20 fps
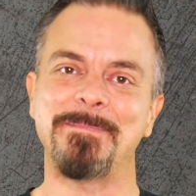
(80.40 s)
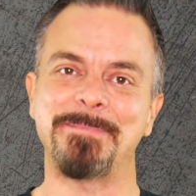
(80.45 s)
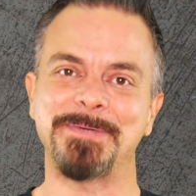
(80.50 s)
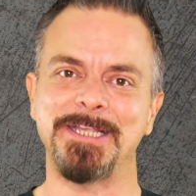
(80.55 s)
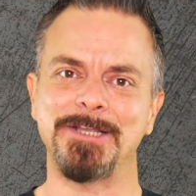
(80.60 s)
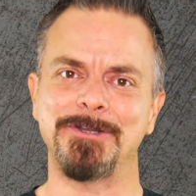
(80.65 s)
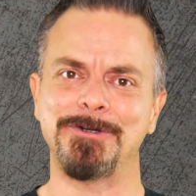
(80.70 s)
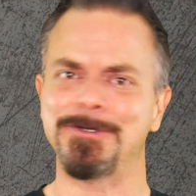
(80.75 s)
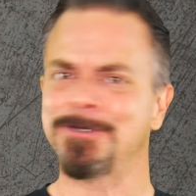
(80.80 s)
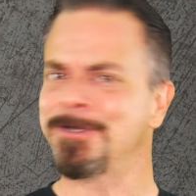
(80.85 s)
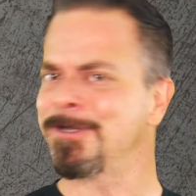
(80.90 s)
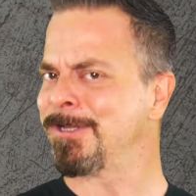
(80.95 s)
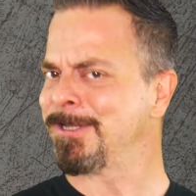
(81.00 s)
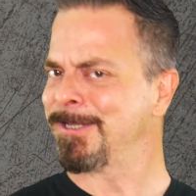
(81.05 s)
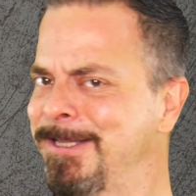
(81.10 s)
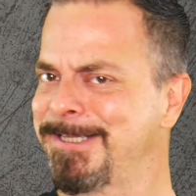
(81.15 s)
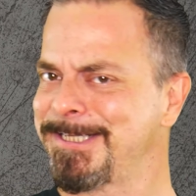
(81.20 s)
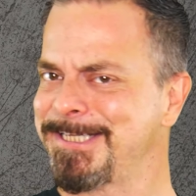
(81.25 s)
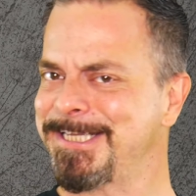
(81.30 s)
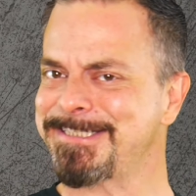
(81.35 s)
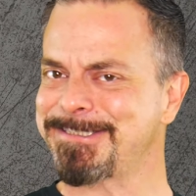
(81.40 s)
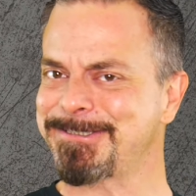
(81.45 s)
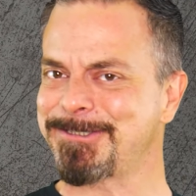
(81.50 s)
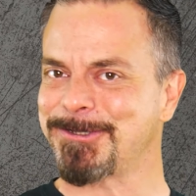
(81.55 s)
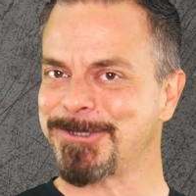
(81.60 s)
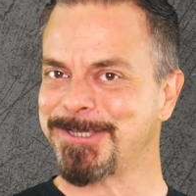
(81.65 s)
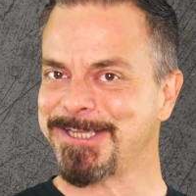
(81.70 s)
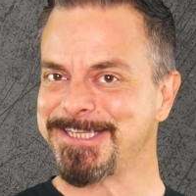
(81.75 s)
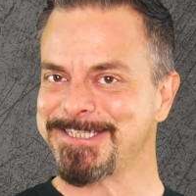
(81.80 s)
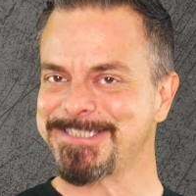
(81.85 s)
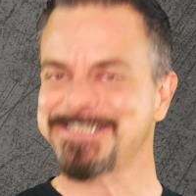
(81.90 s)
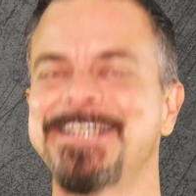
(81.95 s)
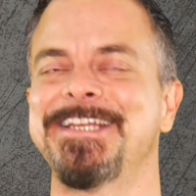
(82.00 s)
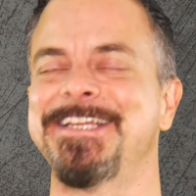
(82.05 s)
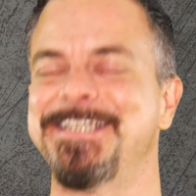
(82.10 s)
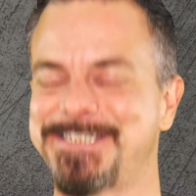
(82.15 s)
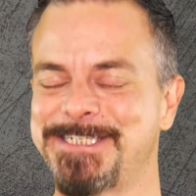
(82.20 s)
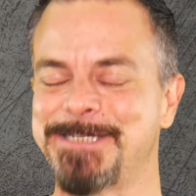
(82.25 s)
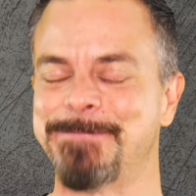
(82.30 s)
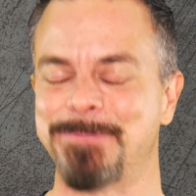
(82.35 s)
Priego y esto es
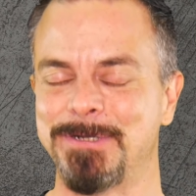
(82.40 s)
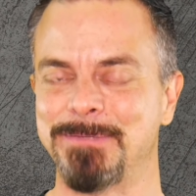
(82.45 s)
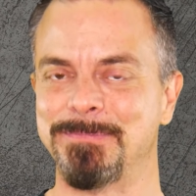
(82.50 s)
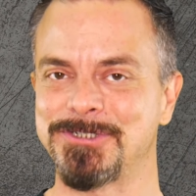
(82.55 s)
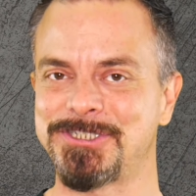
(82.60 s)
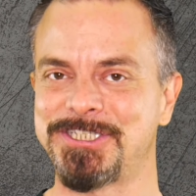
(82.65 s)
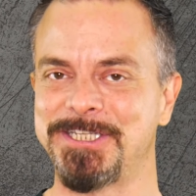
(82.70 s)
Easy Promos